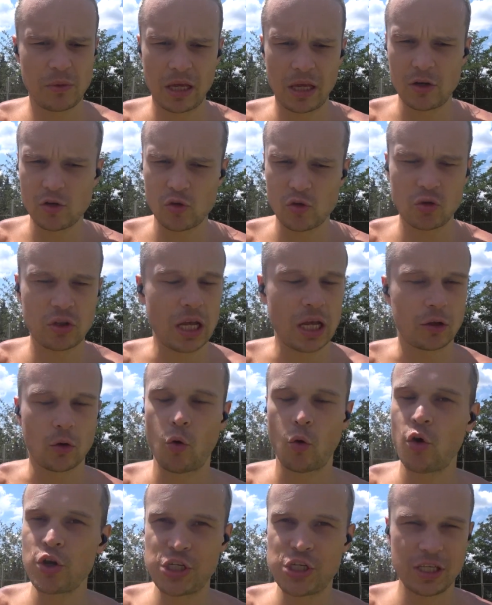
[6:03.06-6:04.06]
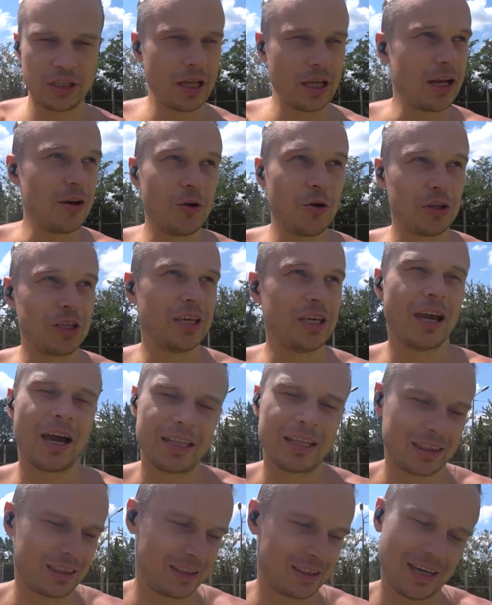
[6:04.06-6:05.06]
меня результат очень далекий
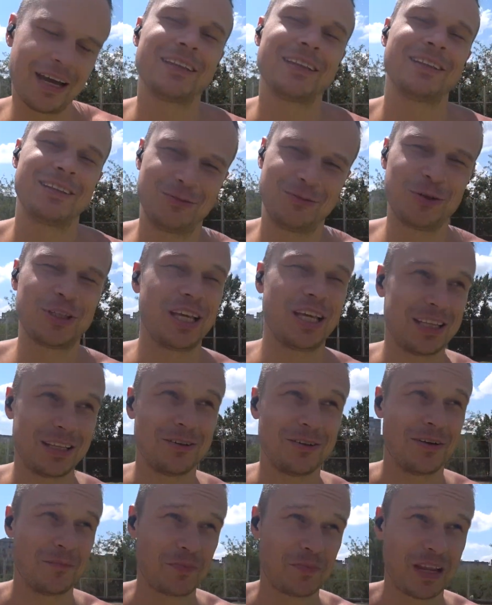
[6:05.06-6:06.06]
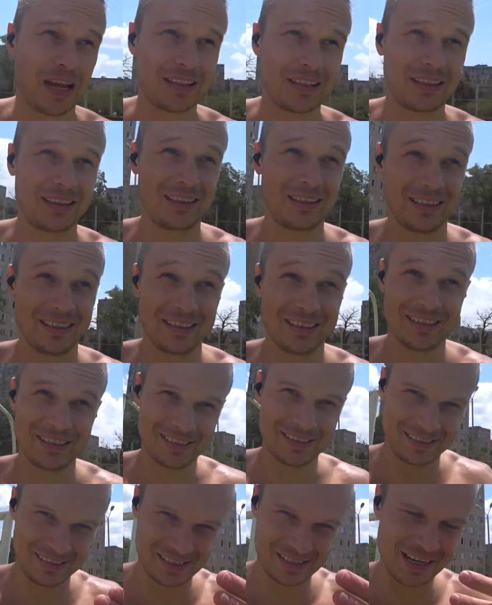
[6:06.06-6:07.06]
от, от вот этого, от
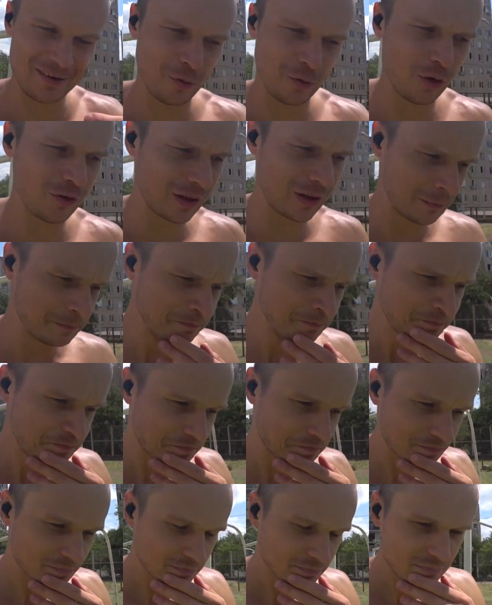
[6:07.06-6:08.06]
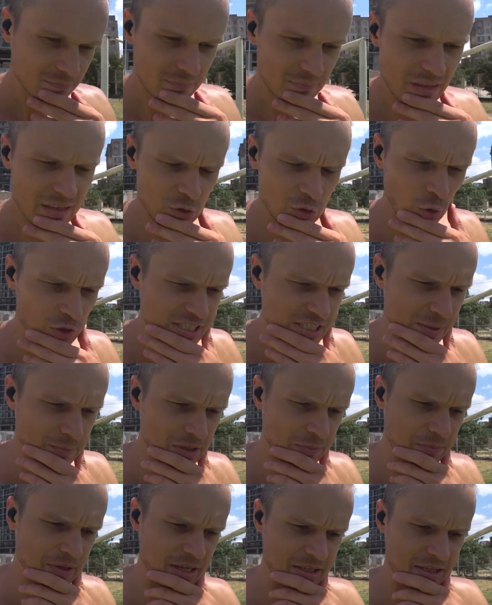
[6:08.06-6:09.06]
э, целевого. Но, тем
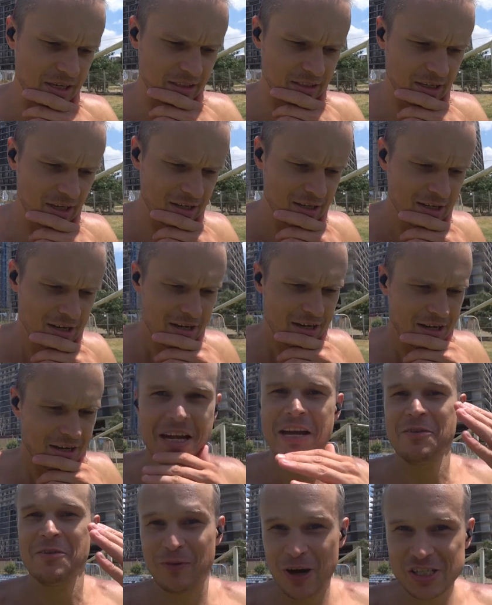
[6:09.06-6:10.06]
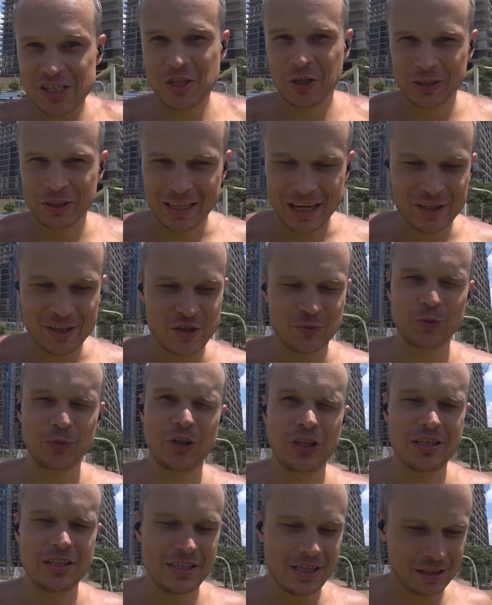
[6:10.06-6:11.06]
не менее, да, важно, да, к
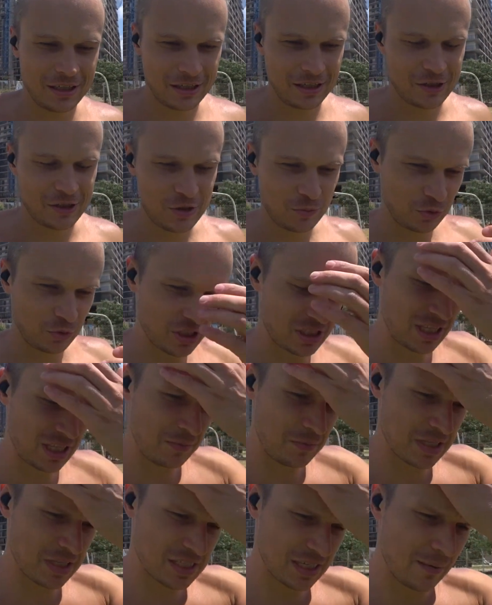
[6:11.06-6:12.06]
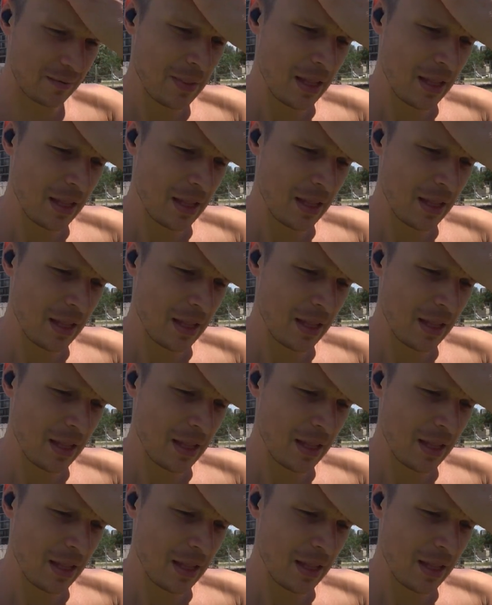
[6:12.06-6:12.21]
чему-то идти и к чему-то стремиться.